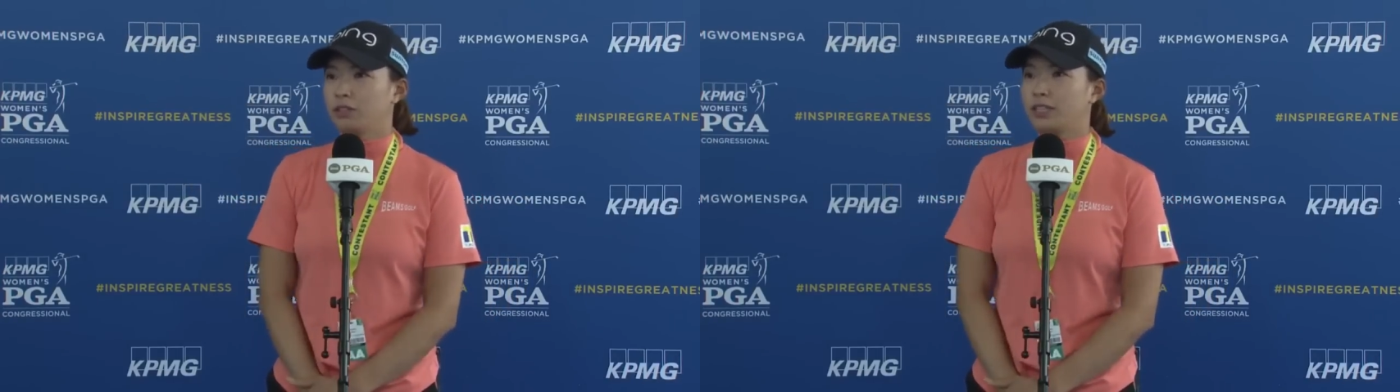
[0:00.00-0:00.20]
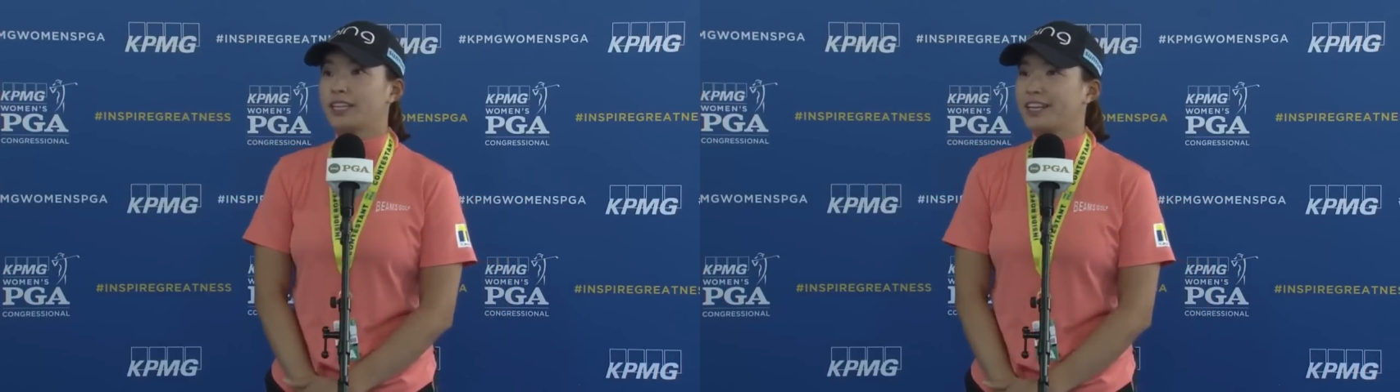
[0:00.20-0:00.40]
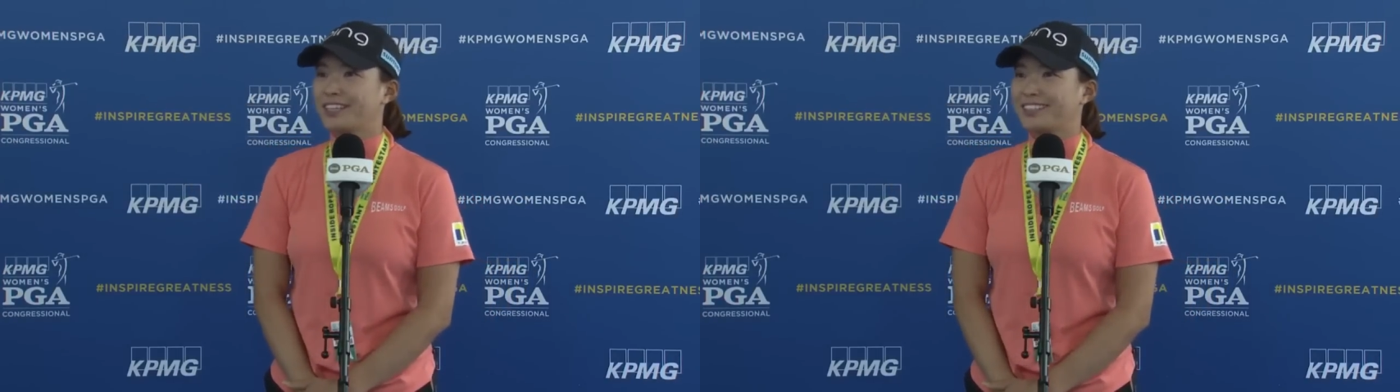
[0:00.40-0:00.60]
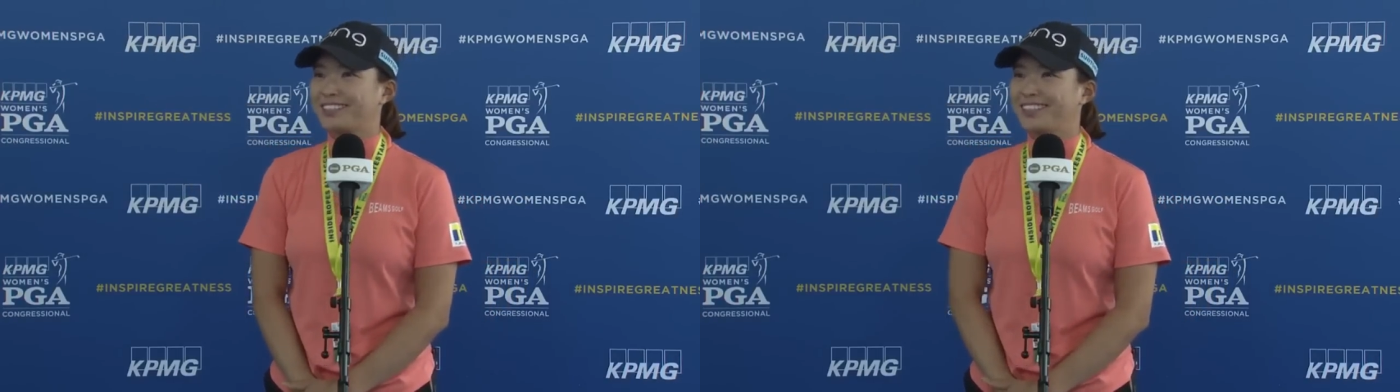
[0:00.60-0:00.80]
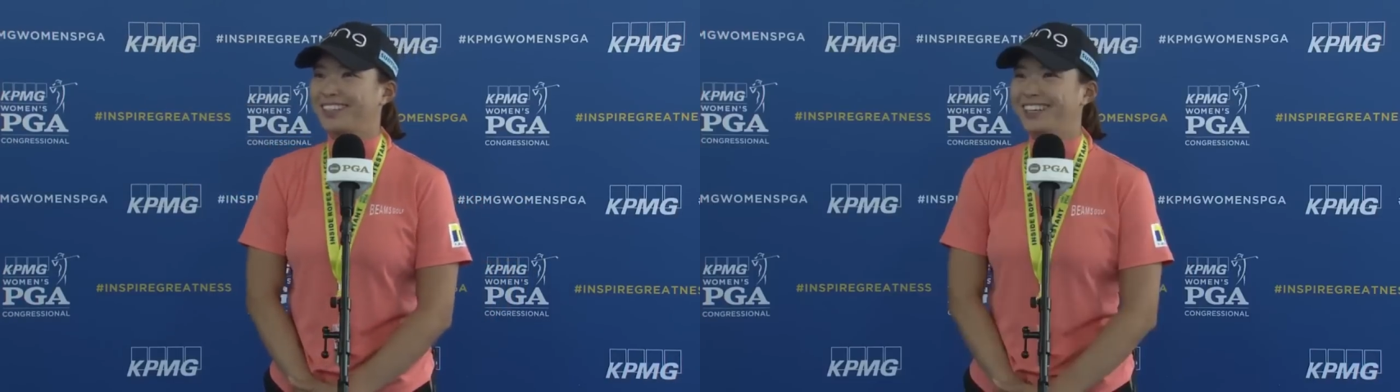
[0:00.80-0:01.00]
行ってないです
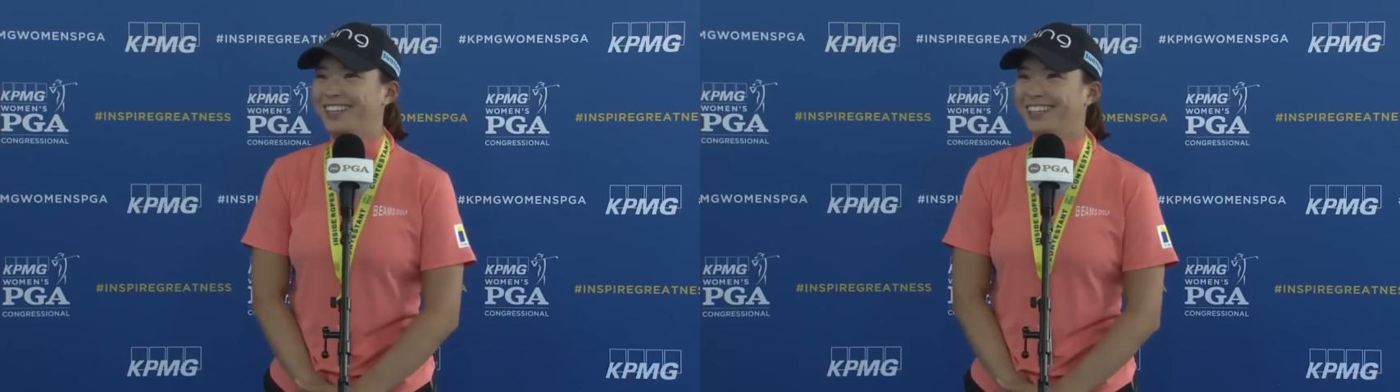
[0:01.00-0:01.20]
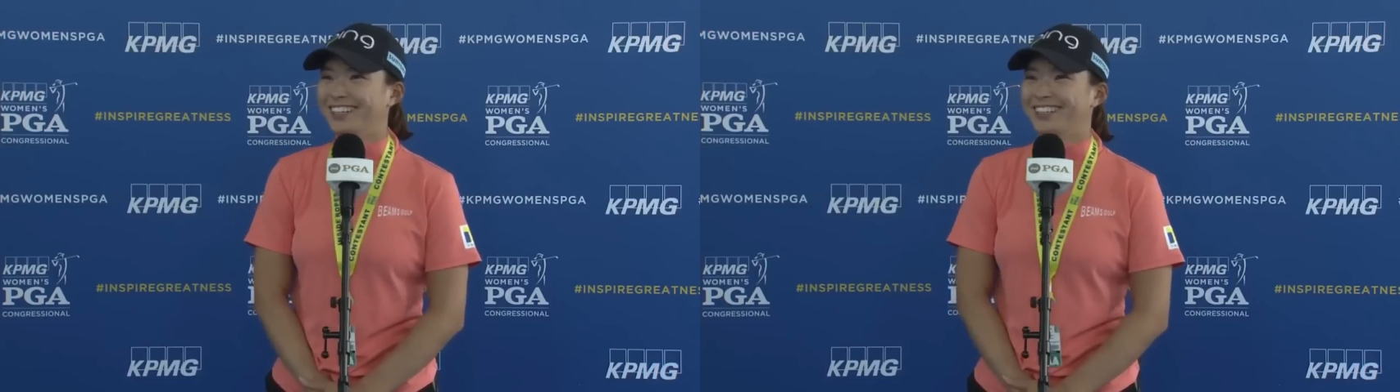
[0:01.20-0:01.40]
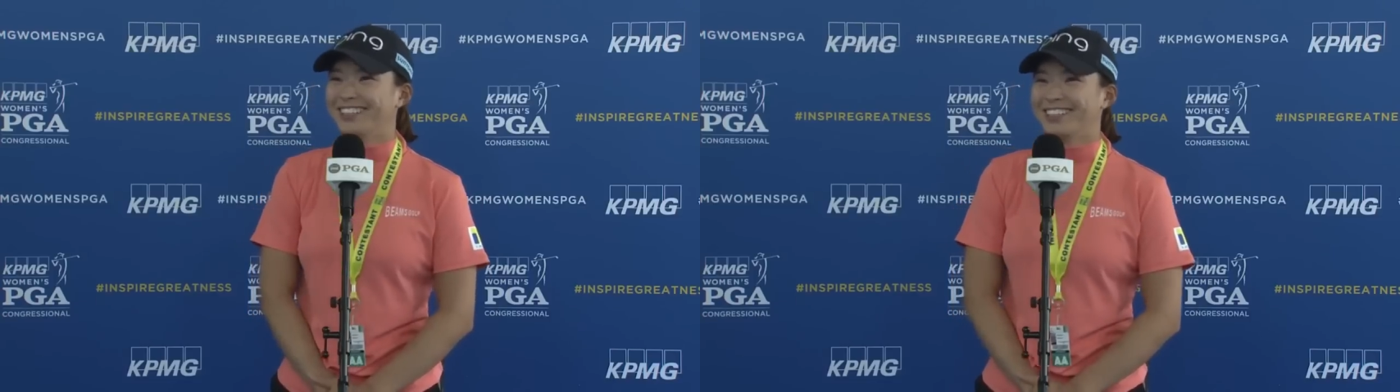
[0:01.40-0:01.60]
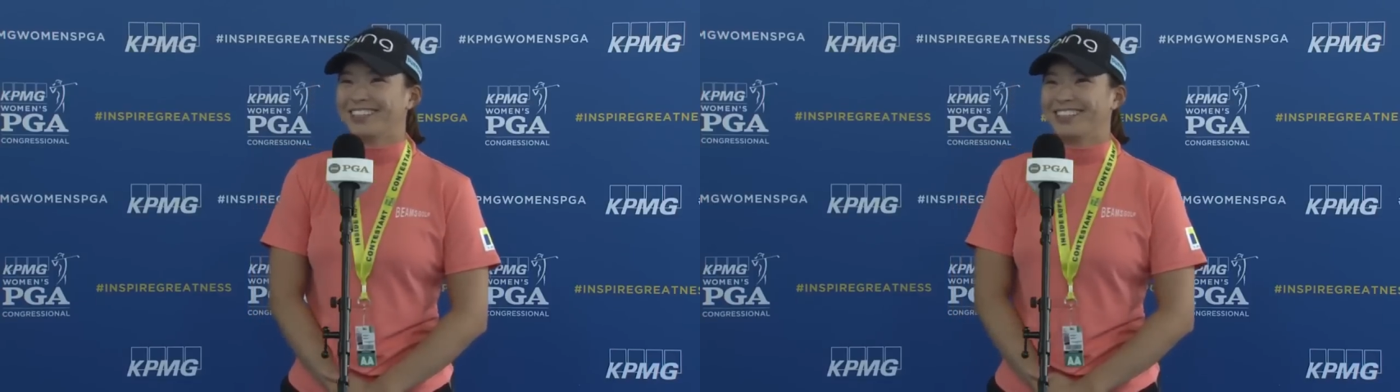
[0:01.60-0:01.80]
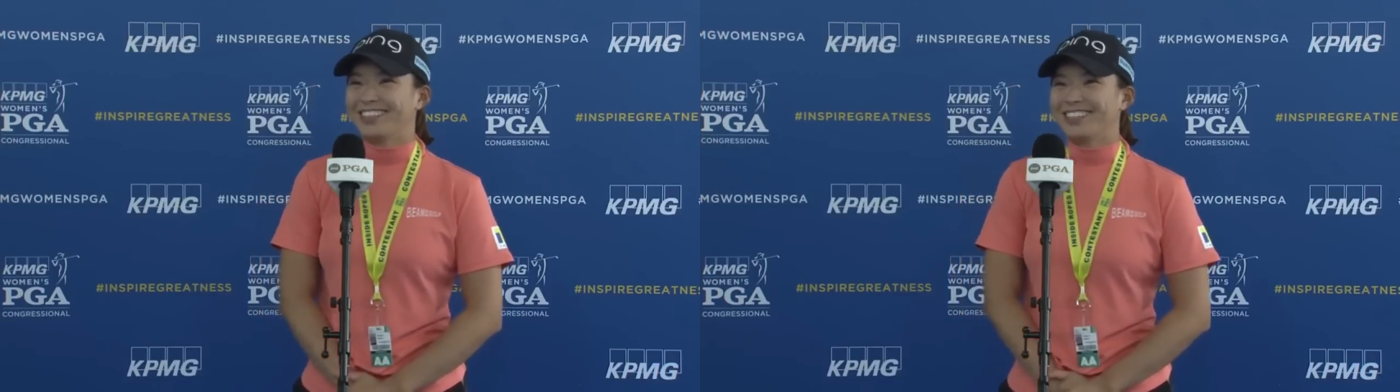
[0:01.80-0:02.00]

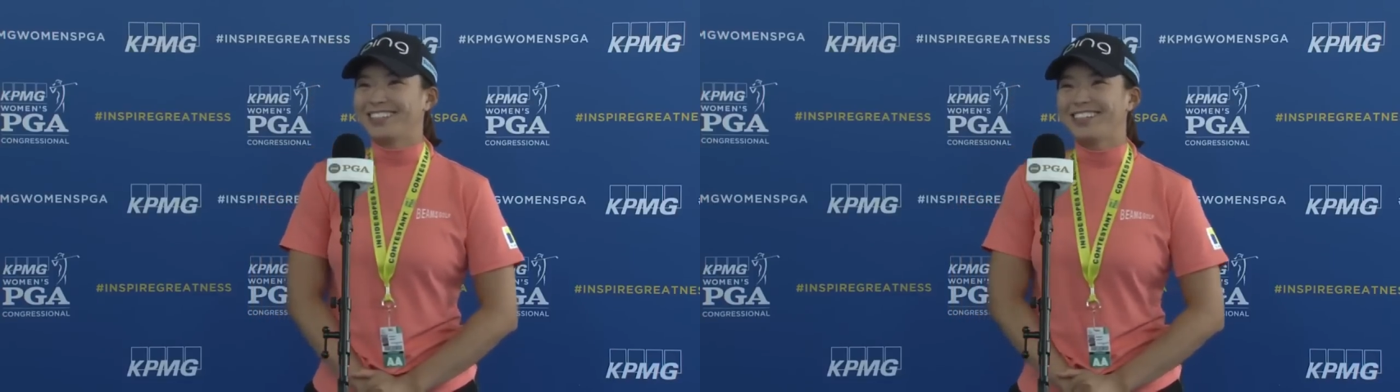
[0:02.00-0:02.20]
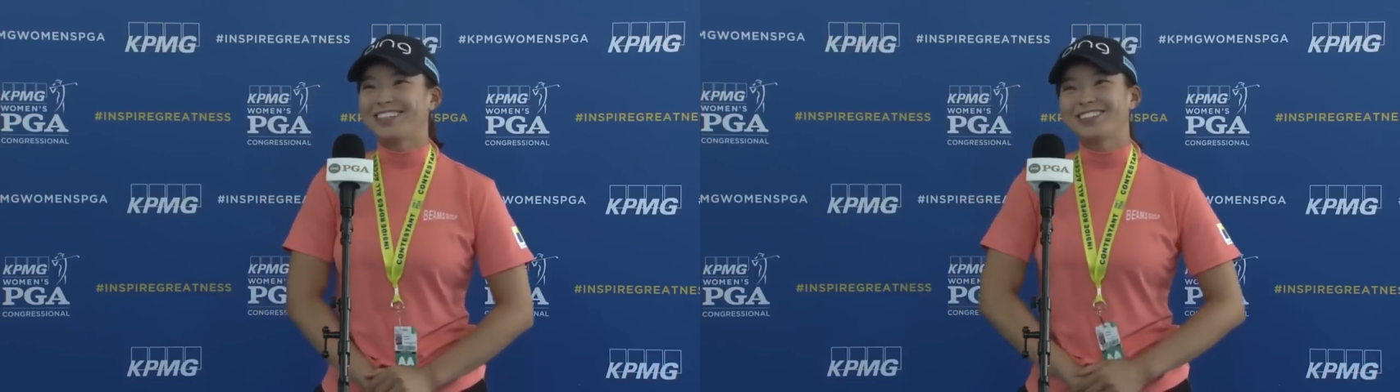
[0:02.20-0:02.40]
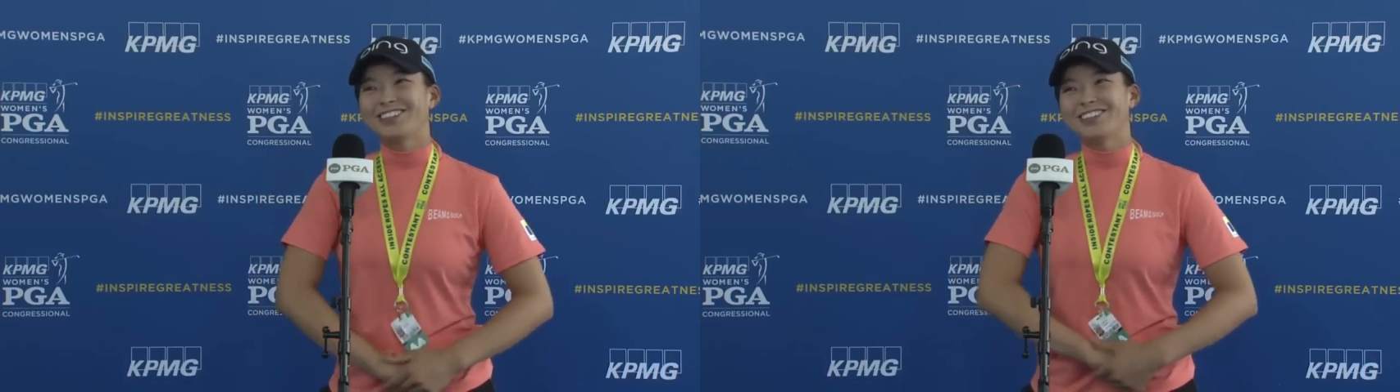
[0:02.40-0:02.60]
ホワイトハウス行こ